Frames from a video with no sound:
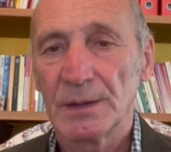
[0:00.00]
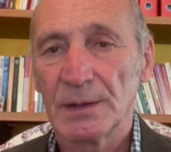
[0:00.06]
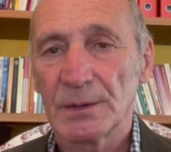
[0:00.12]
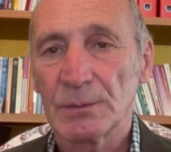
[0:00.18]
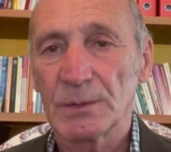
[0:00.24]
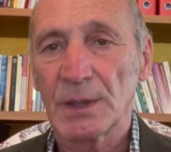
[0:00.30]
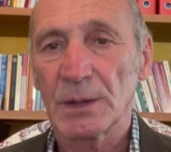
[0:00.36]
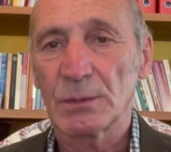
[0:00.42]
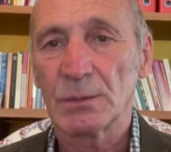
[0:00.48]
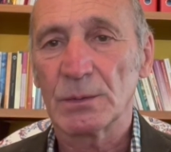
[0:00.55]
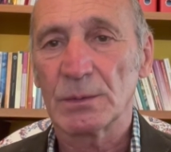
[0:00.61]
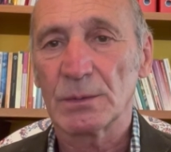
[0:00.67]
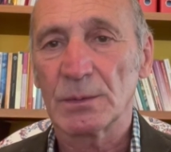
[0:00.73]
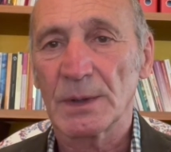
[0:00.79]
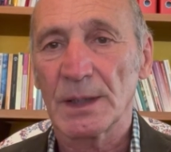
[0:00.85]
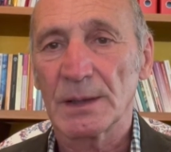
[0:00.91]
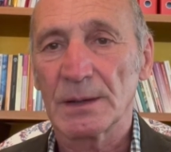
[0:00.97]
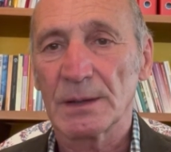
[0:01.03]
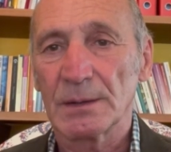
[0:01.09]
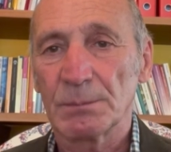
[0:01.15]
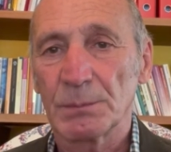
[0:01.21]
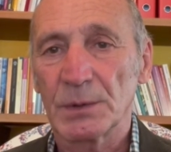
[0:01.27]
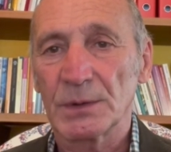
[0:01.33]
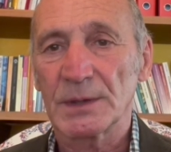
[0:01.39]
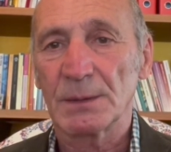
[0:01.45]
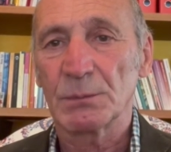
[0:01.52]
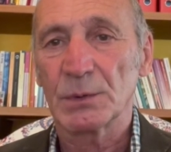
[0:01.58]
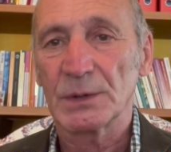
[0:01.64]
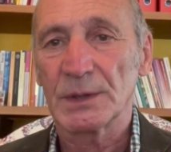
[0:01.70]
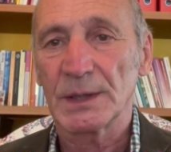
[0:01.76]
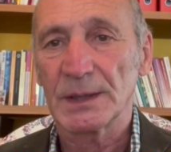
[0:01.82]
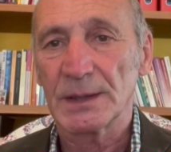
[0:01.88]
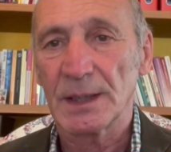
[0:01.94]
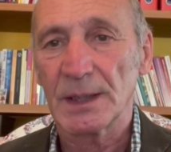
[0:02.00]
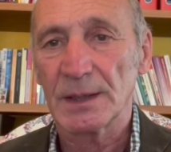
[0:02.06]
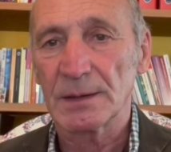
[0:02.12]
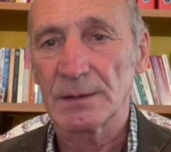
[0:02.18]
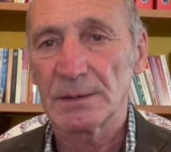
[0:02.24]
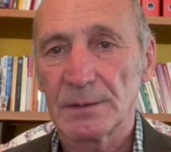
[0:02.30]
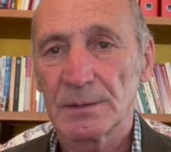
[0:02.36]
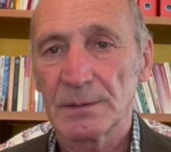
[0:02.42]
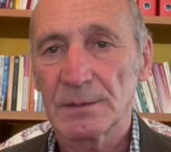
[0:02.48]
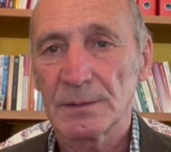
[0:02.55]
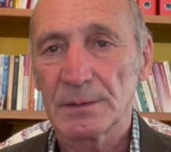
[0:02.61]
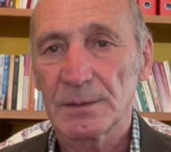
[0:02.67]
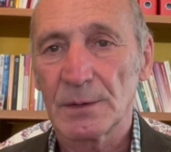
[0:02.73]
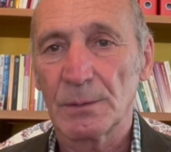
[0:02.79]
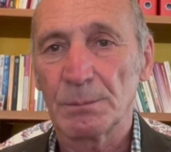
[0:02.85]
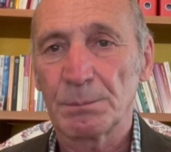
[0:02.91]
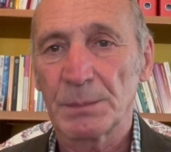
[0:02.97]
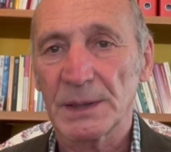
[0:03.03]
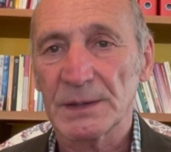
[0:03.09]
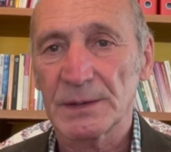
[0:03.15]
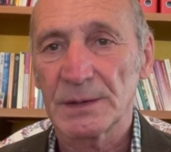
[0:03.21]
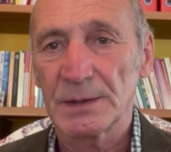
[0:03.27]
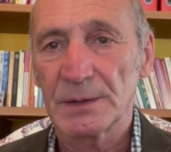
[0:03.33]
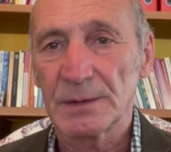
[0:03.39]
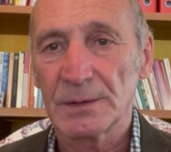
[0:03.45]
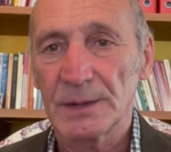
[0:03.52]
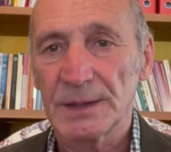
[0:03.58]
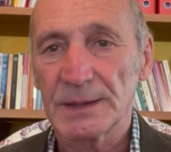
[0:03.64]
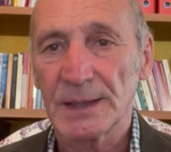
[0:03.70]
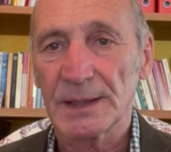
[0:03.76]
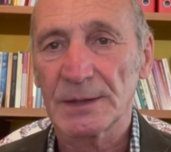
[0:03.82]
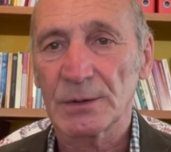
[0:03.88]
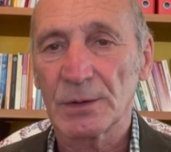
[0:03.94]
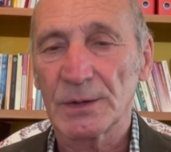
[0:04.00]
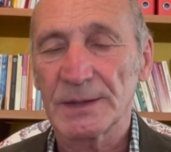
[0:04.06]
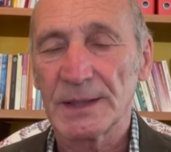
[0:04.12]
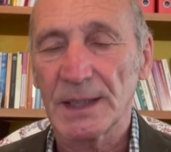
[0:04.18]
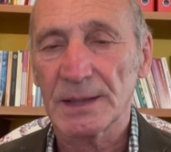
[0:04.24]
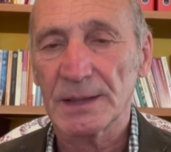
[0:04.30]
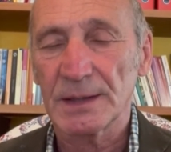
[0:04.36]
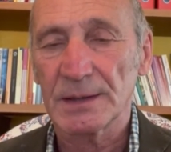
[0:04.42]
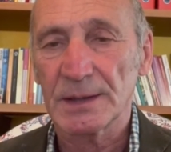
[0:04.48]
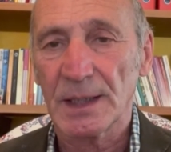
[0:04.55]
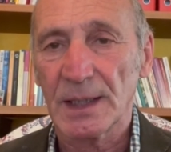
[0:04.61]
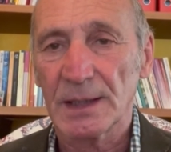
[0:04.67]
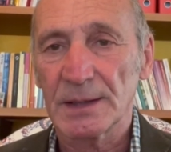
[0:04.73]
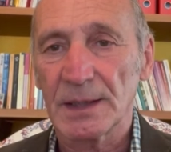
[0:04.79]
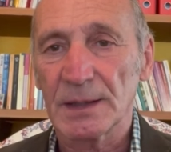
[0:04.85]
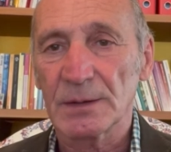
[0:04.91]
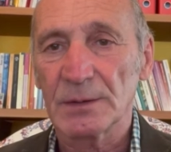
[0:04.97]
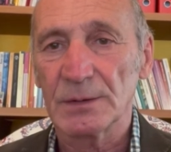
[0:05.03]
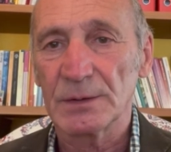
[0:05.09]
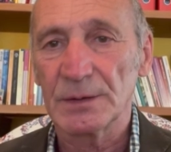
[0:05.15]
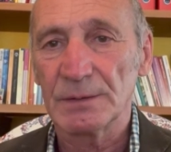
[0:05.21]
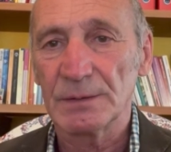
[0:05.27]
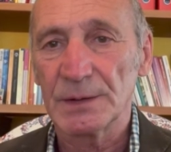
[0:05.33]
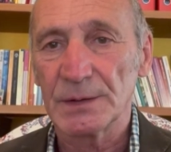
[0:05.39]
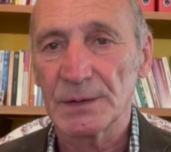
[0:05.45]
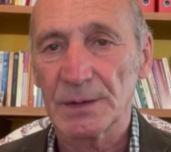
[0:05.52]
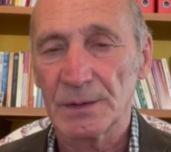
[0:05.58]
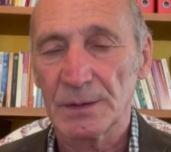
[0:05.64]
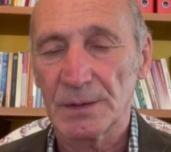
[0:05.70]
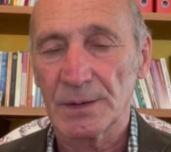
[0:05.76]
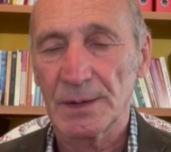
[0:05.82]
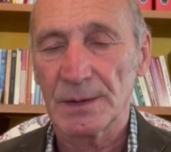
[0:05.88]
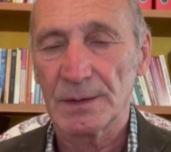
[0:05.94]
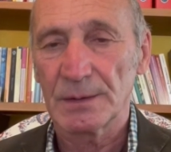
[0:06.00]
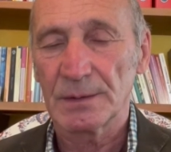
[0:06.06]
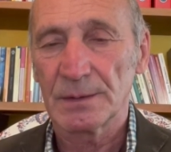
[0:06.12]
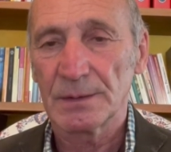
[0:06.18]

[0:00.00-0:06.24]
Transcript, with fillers: una cultura, potremmo dire, della compassione, della solidarietà, della condivisione,